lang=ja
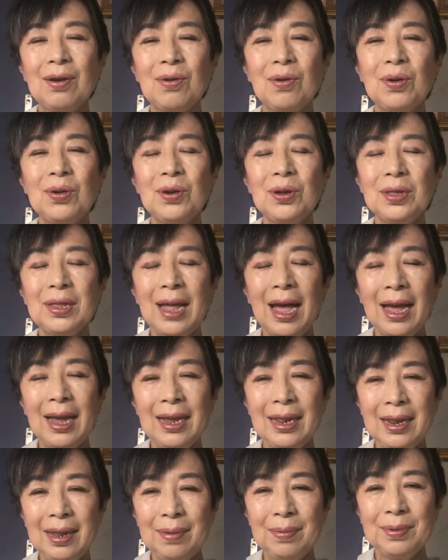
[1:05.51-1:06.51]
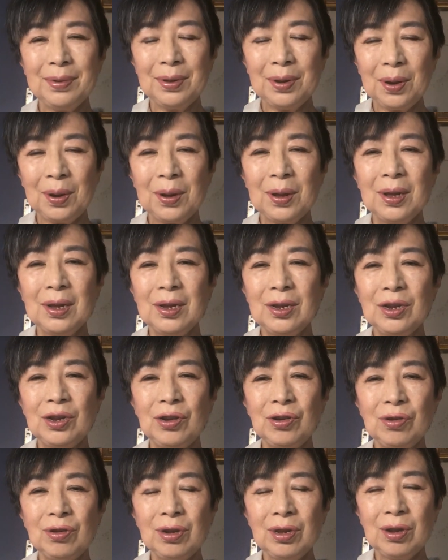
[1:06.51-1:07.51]
この第2部の
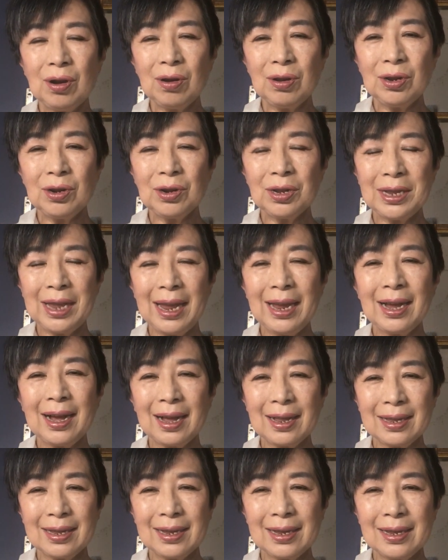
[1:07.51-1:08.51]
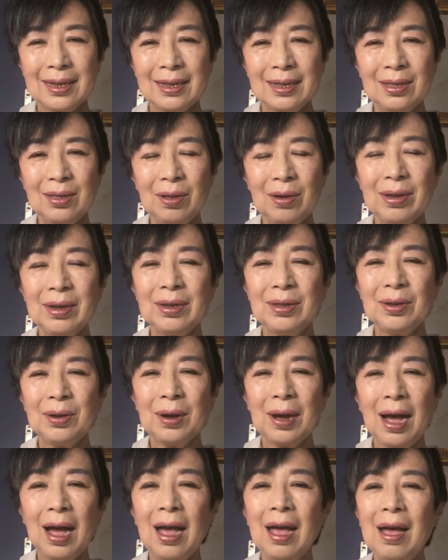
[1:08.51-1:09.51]
収容所生活というの
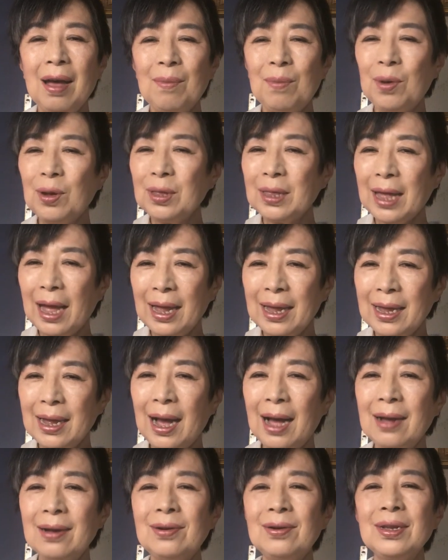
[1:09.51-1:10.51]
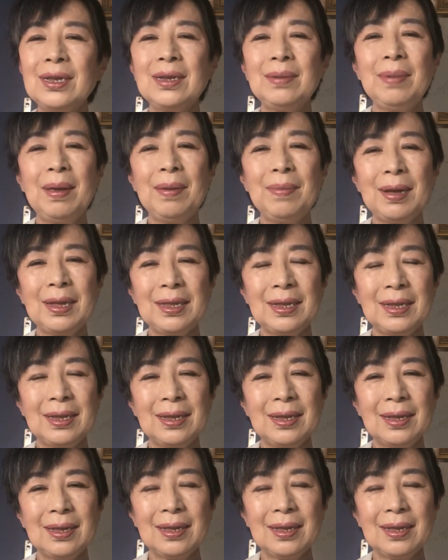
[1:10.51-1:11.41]
がもう大半を占めます。